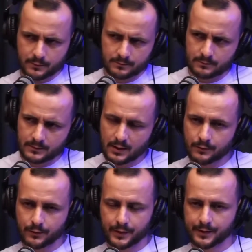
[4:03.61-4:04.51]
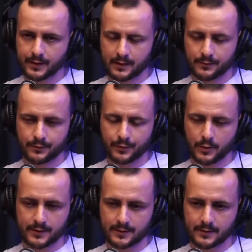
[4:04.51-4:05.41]
Tá. Não, foi. Ela foi
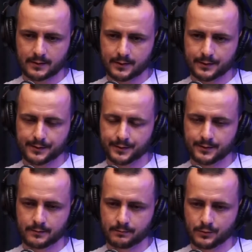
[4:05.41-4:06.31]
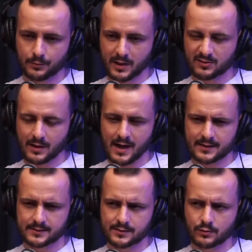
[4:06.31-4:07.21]
morta ali de madrugada,
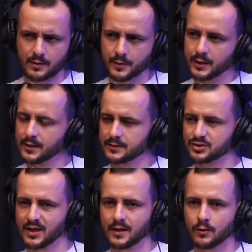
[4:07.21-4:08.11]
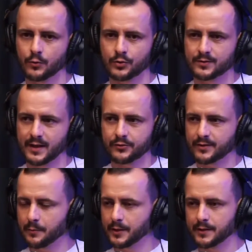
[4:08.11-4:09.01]
5 da manhã, já 8, 7
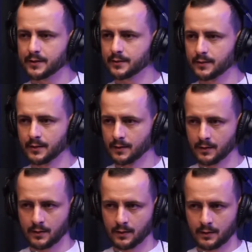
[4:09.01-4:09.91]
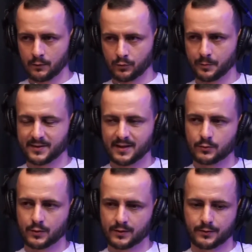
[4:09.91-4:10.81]
da manhã. Uhum. Os
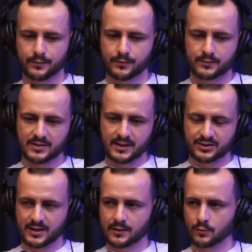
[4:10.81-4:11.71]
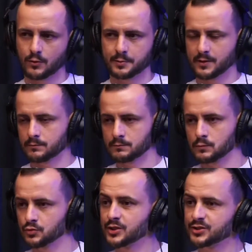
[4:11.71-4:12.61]
pescadores já acharam o corpo, então
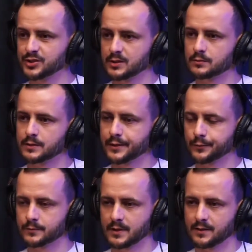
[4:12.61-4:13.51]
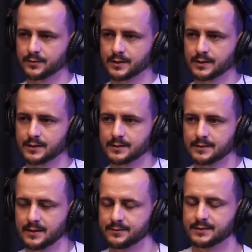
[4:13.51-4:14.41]
não tinha cheiro nenhum. Uhum. Tava.
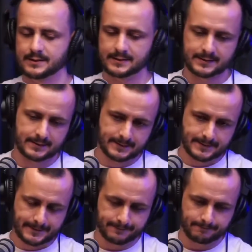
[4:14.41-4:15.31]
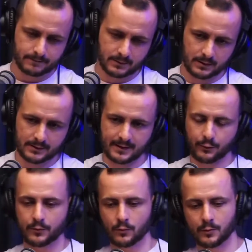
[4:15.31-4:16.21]
tava é
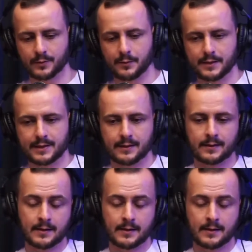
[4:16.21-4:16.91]
tranquilo o corpo da menina.